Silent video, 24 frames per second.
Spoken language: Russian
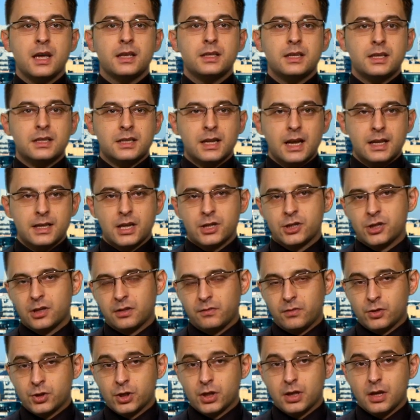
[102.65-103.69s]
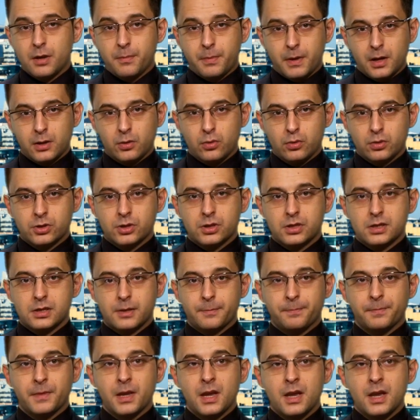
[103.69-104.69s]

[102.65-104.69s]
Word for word: нисходящее движение продолжится.